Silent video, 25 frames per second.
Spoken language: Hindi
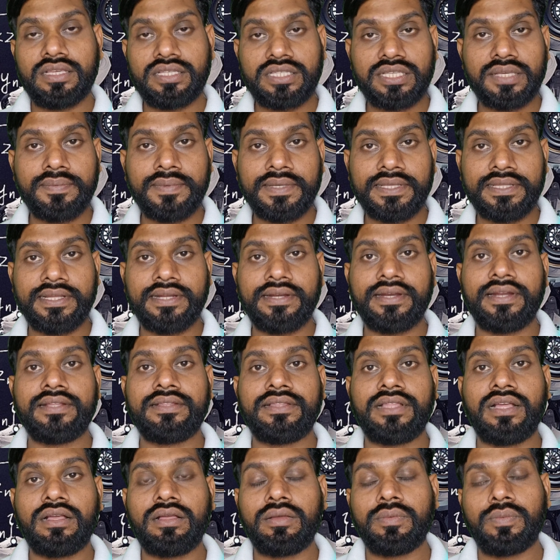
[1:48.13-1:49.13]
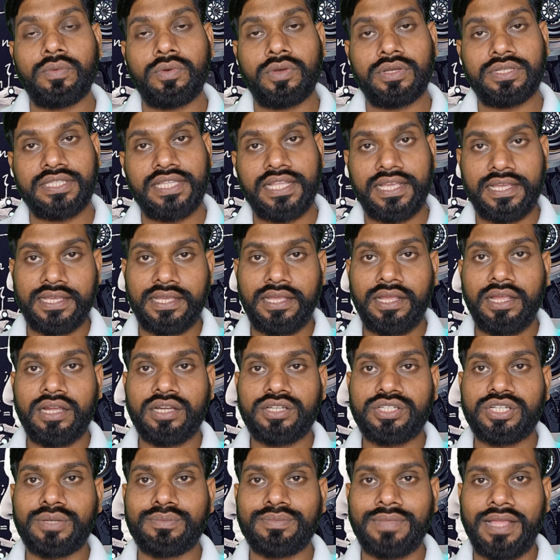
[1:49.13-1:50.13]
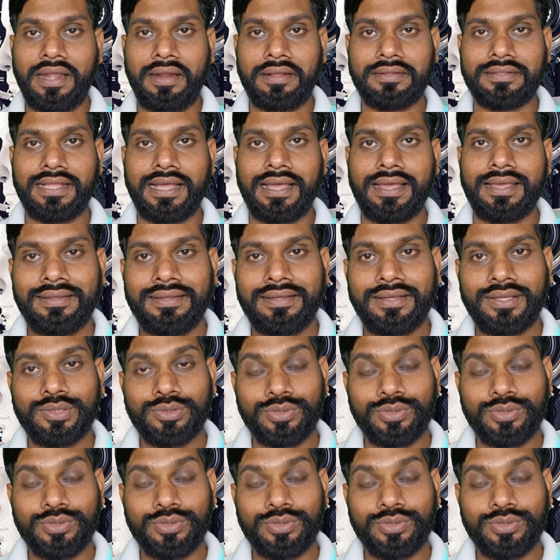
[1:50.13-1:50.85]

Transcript: किसी भी निर्णय तक पहुंचने की क्षमता रखता है